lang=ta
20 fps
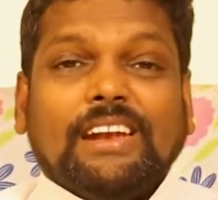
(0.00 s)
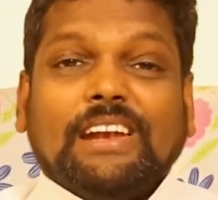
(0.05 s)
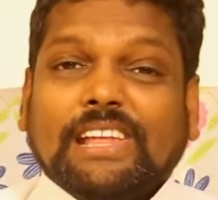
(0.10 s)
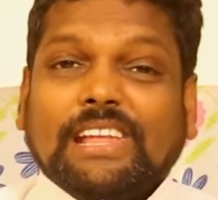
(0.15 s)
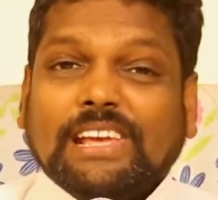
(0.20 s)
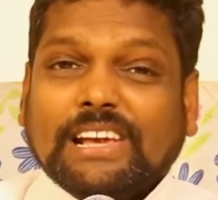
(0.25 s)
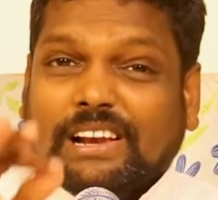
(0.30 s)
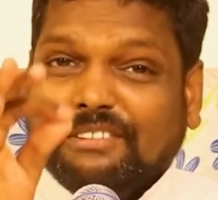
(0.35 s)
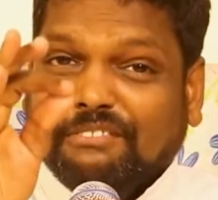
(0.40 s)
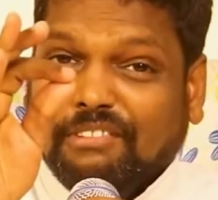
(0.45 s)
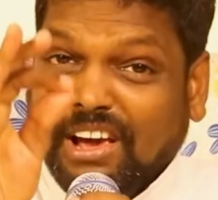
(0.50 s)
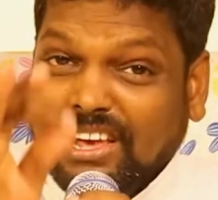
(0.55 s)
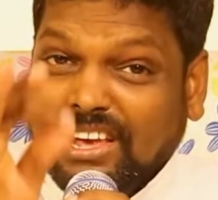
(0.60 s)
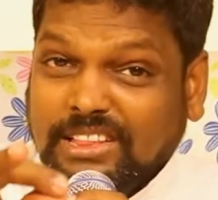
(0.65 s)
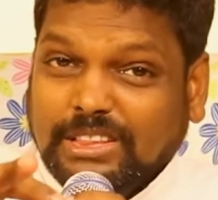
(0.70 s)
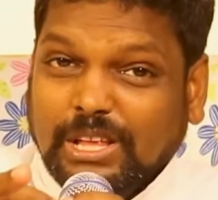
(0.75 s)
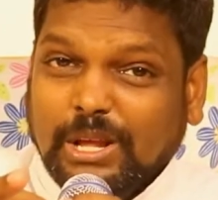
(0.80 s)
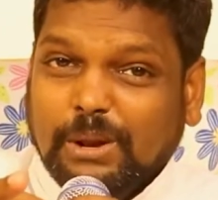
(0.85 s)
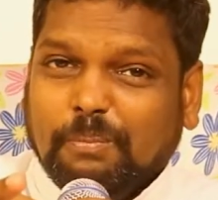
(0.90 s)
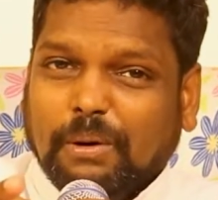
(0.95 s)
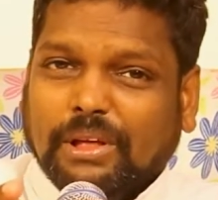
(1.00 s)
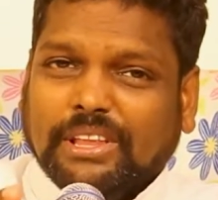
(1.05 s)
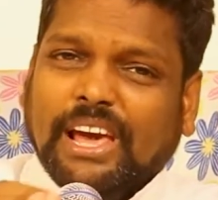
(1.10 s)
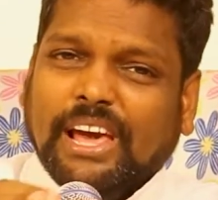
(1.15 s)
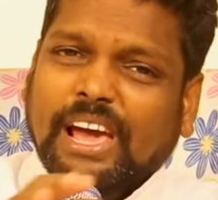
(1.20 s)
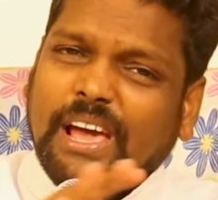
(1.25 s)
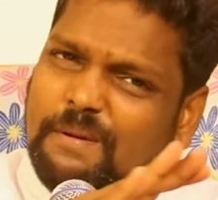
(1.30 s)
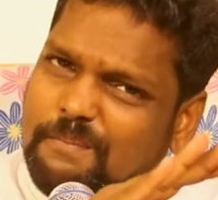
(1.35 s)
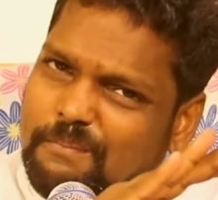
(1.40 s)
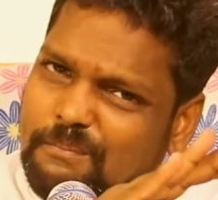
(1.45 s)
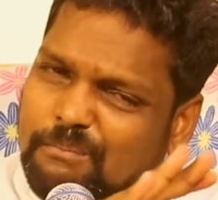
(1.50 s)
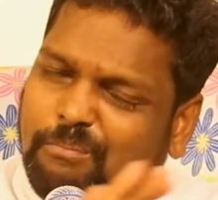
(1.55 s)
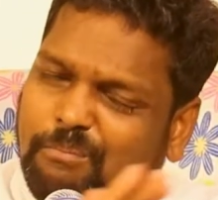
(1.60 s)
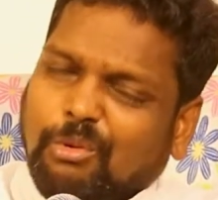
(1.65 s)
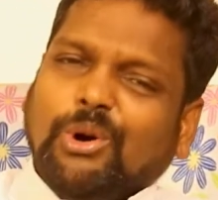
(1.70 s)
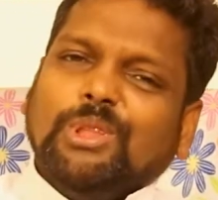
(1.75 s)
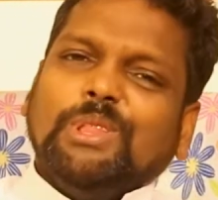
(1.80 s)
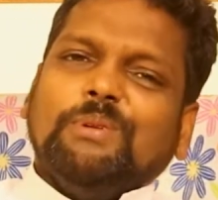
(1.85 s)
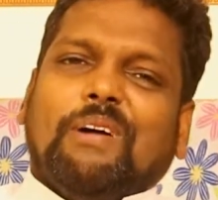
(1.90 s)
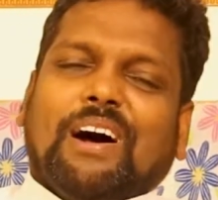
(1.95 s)
நீங்கள் வைத்திருப்பதே
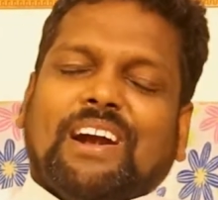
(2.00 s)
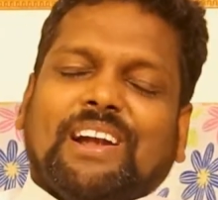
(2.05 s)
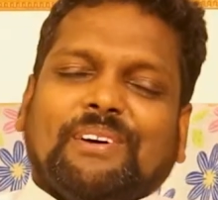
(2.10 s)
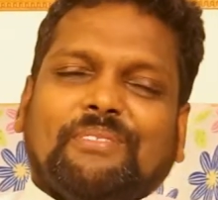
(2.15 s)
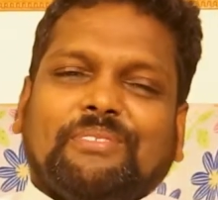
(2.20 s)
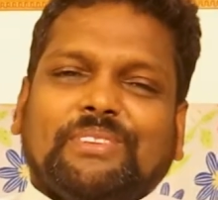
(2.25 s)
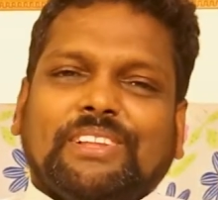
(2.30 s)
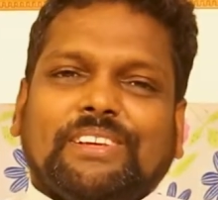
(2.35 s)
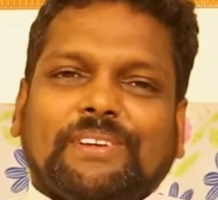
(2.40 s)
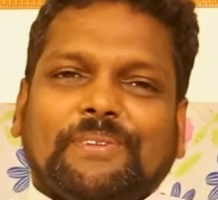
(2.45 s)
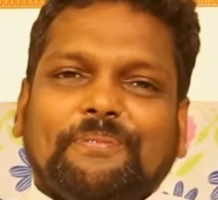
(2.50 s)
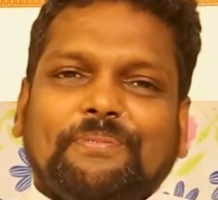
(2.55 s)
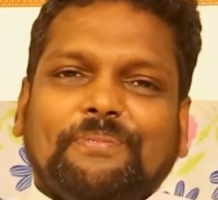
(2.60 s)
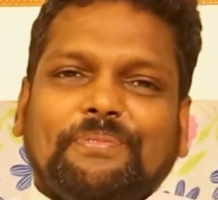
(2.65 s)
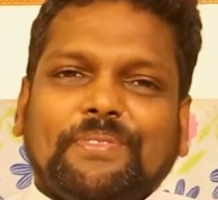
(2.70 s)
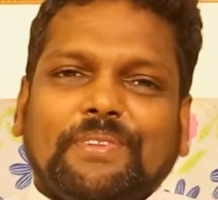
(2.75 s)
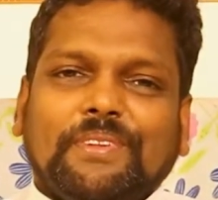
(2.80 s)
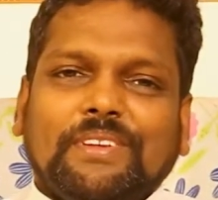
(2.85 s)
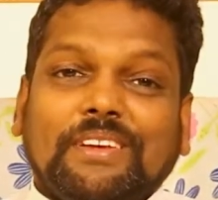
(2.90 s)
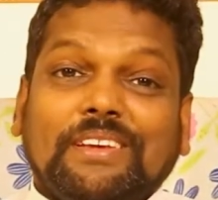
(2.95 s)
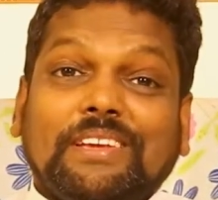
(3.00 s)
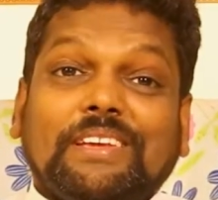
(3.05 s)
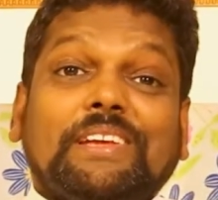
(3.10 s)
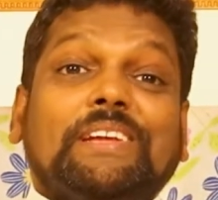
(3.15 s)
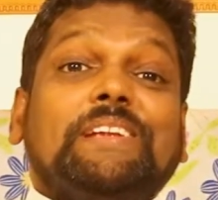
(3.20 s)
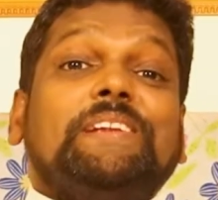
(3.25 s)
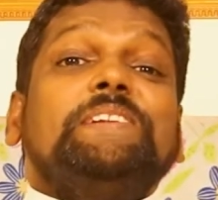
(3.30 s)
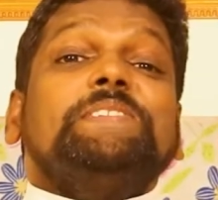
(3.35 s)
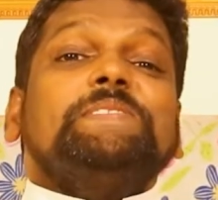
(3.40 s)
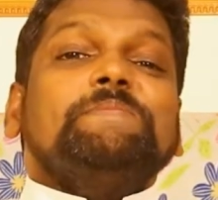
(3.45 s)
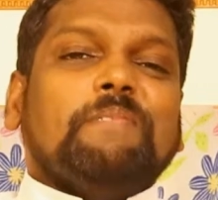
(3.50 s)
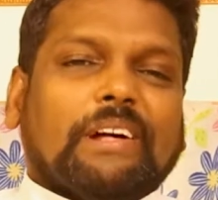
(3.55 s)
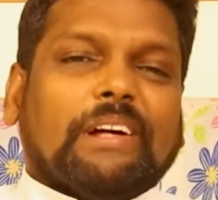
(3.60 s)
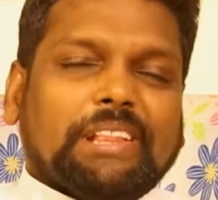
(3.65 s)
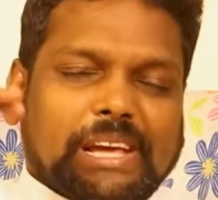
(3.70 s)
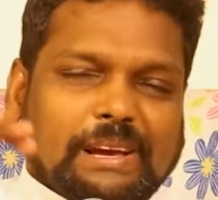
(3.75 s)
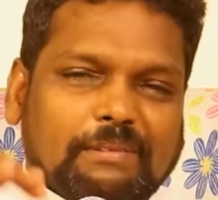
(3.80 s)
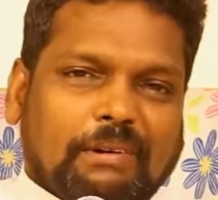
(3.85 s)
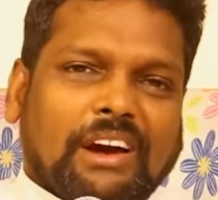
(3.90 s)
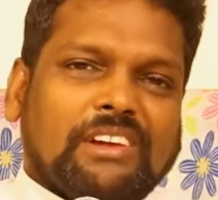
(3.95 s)
போதுமானது இன்னும்
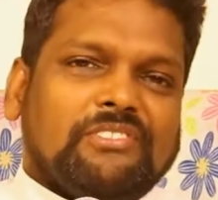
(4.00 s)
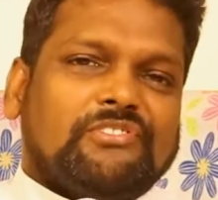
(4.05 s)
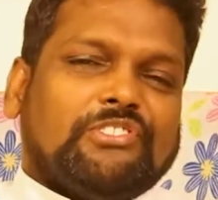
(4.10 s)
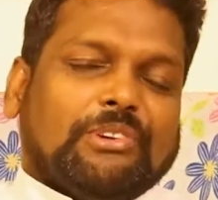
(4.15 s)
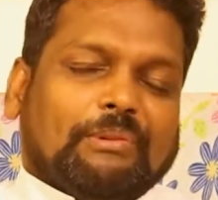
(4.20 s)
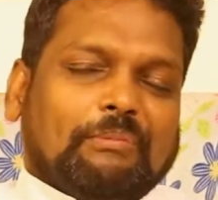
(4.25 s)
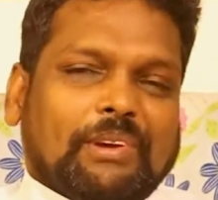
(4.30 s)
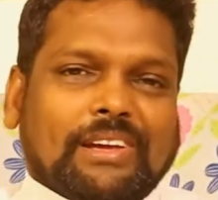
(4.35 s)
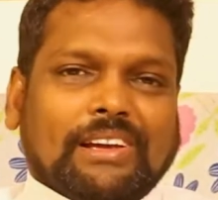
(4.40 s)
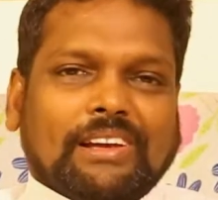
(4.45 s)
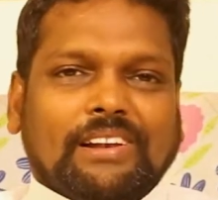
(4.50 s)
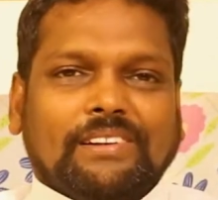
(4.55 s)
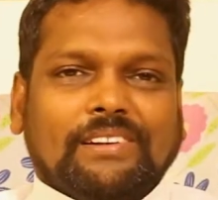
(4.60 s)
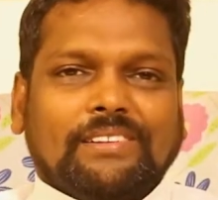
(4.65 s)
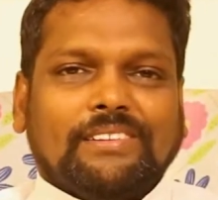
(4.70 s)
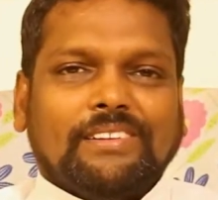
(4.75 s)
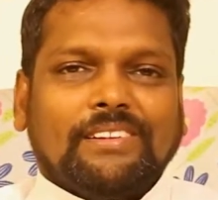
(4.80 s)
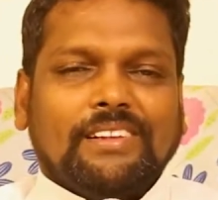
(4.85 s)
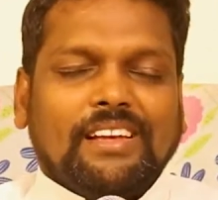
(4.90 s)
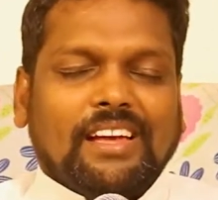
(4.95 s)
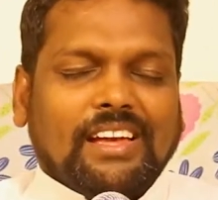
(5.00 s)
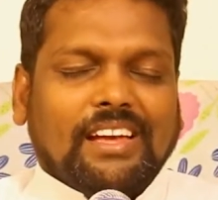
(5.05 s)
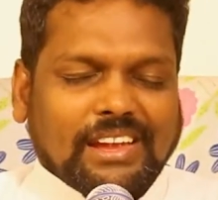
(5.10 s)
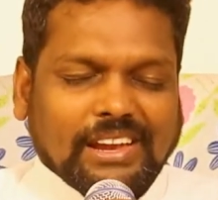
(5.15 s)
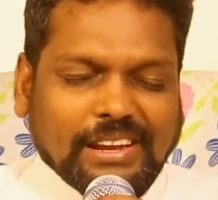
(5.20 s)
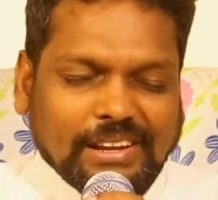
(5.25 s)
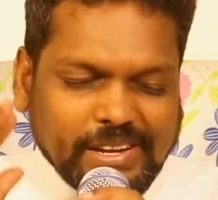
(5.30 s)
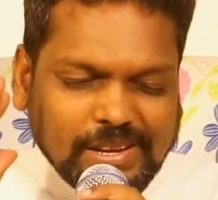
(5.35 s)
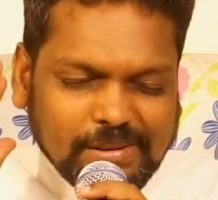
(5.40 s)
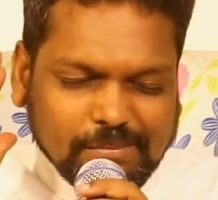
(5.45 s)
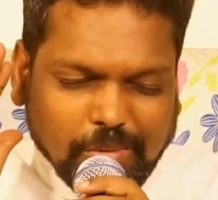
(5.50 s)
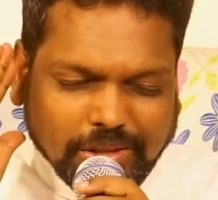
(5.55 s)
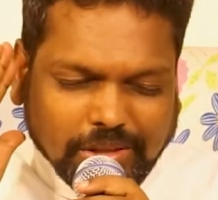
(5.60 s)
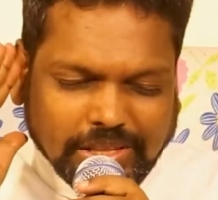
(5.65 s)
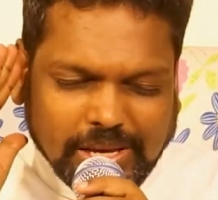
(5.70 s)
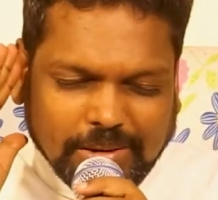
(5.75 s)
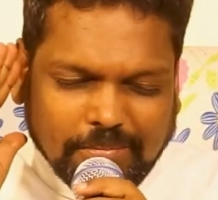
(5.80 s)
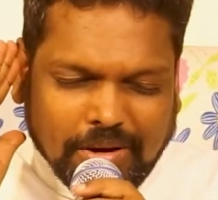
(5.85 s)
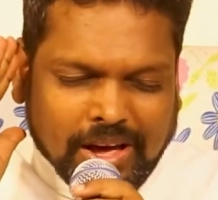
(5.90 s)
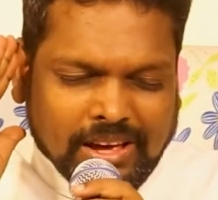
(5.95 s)
அதிகமாய் செபியுங்கள் இன்னும்
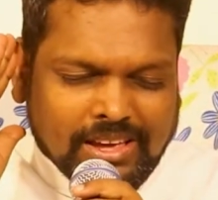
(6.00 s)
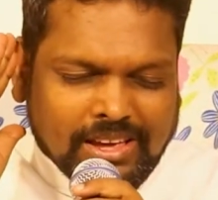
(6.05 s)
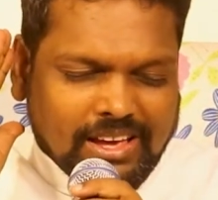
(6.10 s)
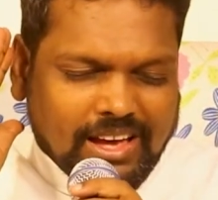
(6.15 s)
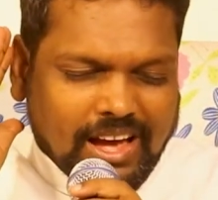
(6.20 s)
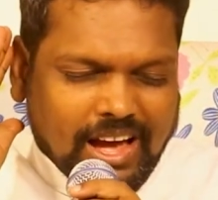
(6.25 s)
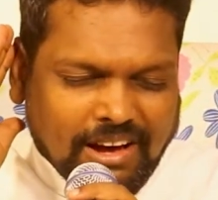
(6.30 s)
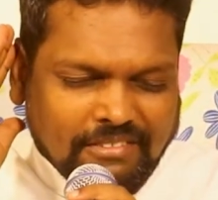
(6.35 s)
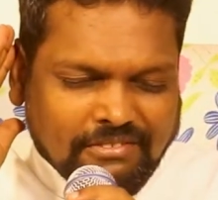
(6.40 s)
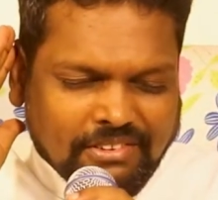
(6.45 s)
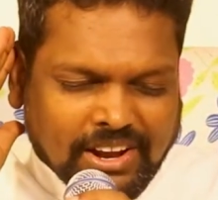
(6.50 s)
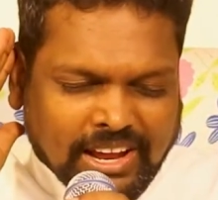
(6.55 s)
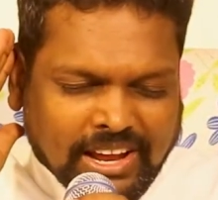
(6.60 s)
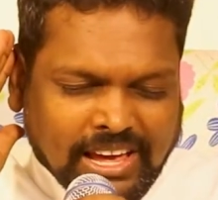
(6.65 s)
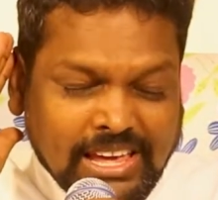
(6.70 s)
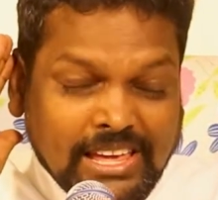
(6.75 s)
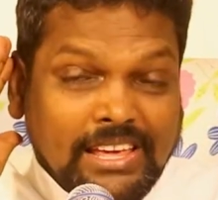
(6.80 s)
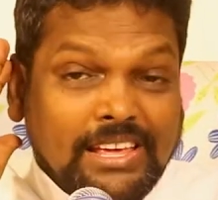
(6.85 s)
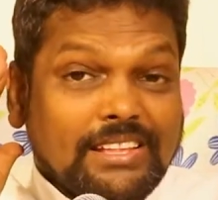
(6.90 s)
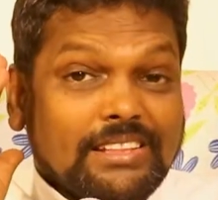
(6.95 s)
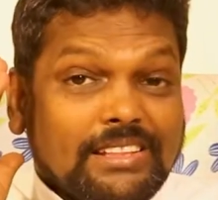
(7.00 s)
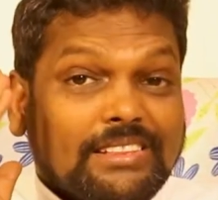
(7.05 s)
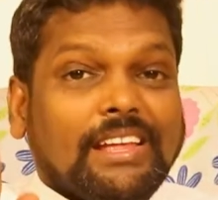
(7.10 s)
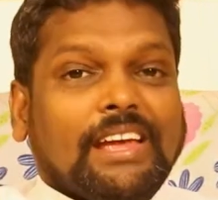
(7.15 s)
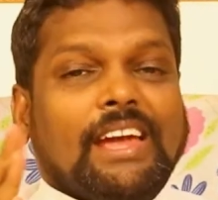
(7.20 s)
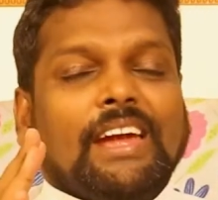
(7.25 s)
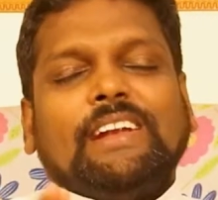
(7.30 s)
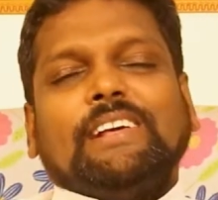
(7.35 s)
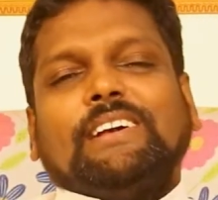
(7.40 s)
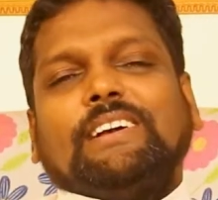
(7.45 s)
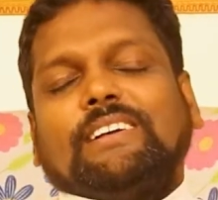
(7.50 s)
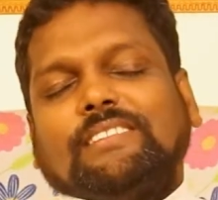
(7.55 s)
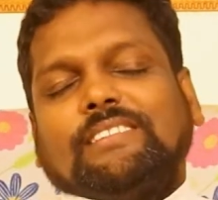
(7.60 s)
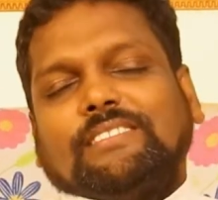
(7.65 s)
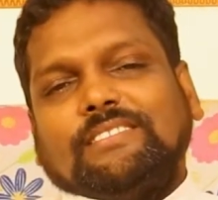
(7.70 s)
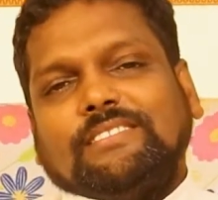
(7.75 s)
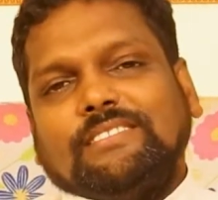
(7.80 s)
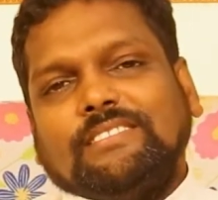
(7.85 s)
அதிகமாய் அவரை தேடுங்கள்